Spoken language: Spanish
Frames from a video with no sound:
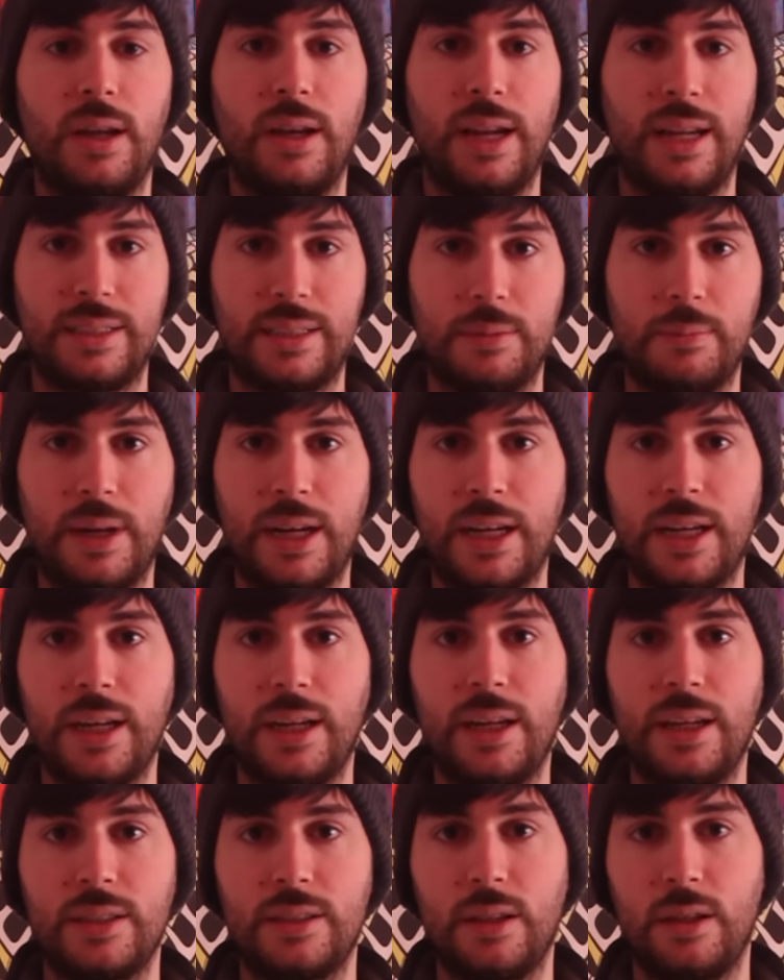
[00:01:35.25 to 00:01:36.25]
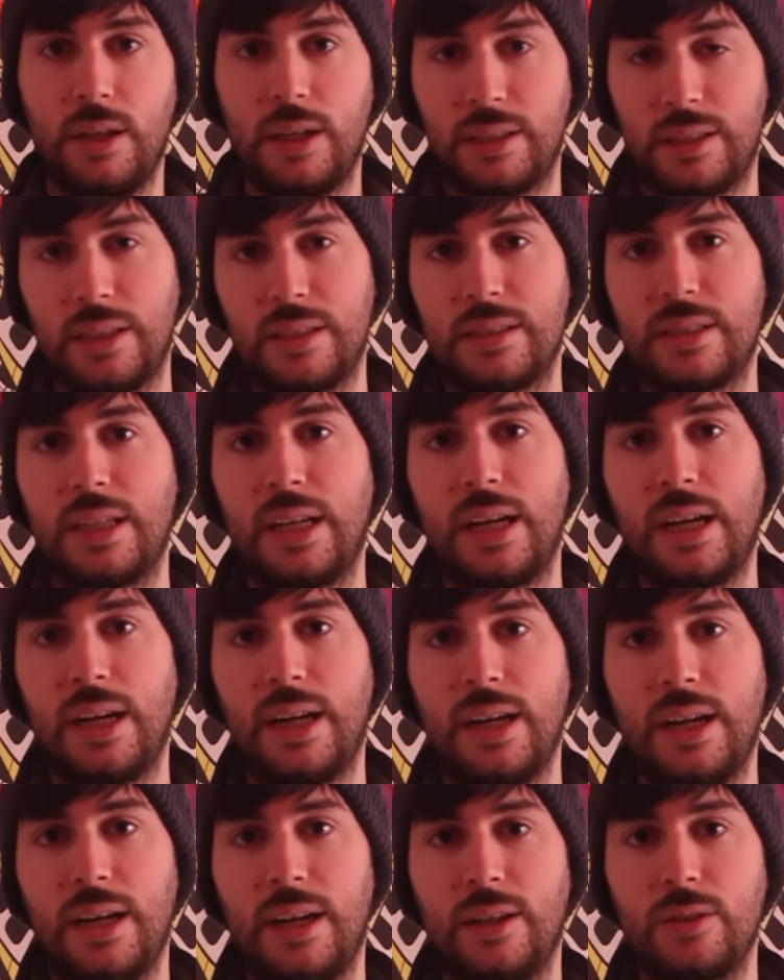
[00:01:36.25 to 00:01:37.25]
las imágenes en las que
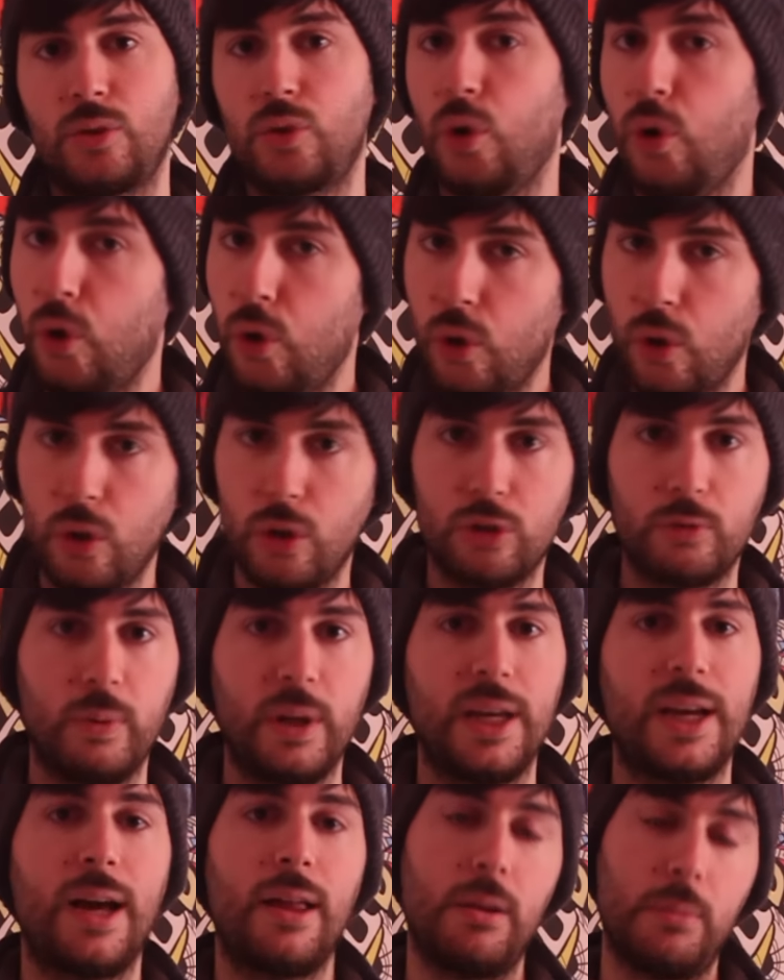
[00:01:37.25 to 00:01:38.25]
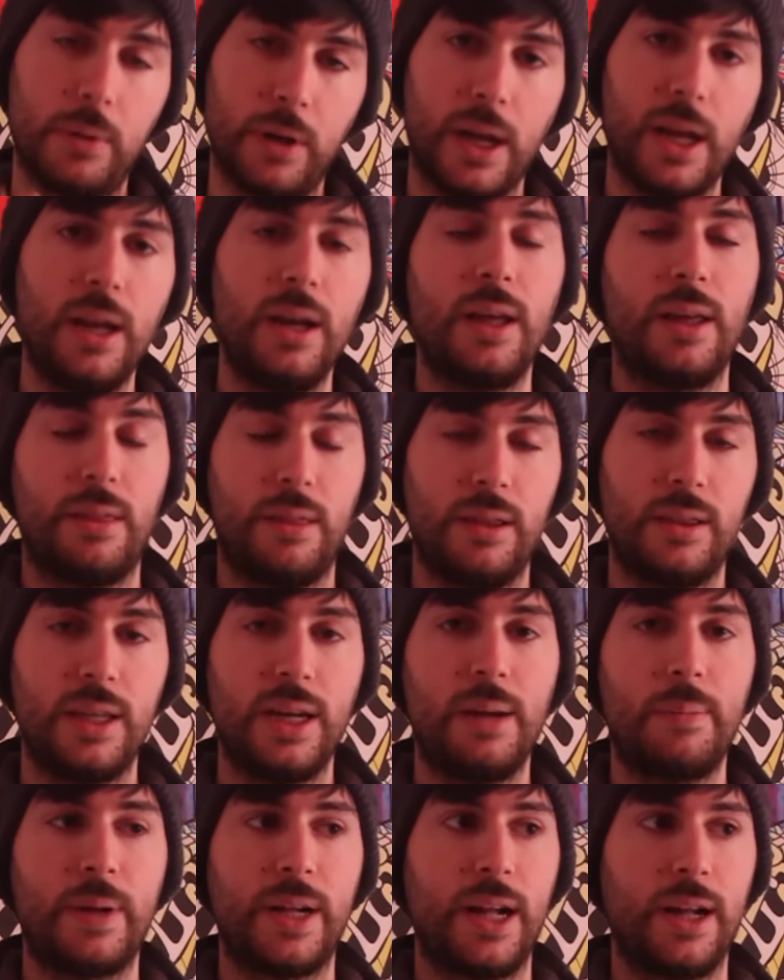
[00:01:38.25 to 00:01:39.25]
está todo explicado por él,
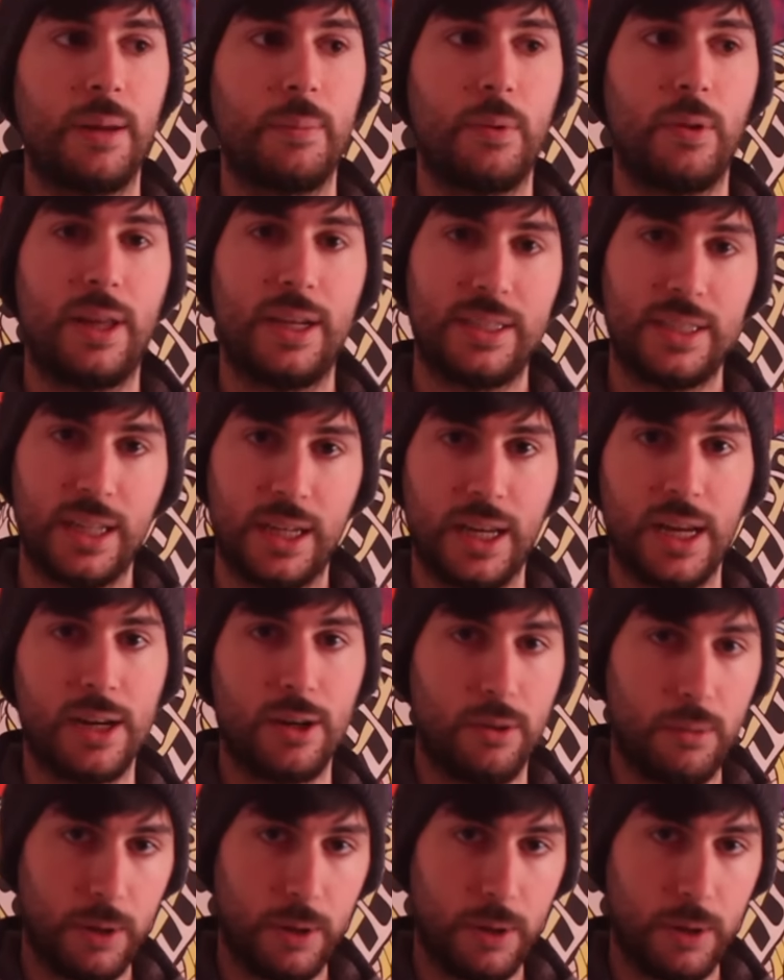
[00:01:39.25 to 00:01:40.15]
etcétera, para que podáis chequearlo